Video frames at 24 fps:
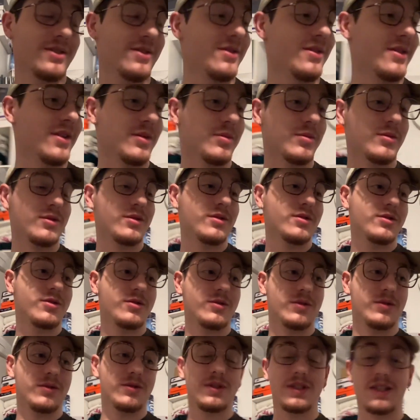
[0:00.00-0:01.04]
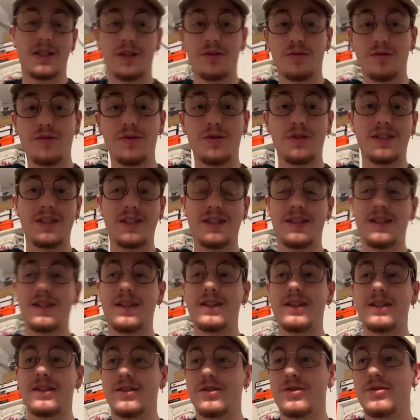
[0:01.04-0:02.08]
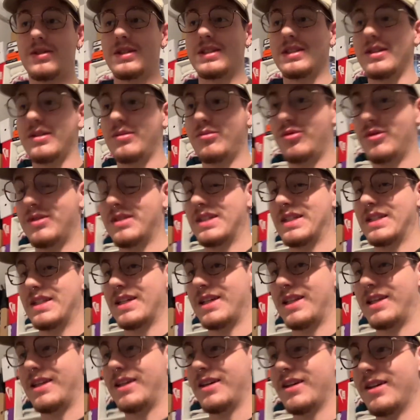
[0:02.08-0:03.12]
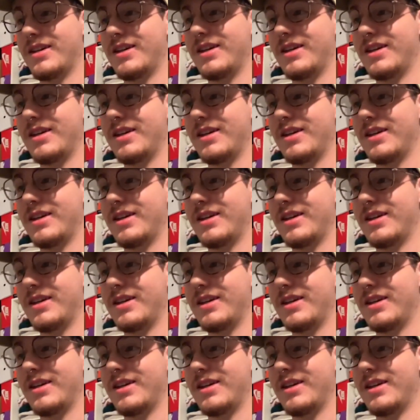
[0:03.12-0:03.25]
Vraiment, je c'est nouveau de cette année. Je fais ça depuis cette année.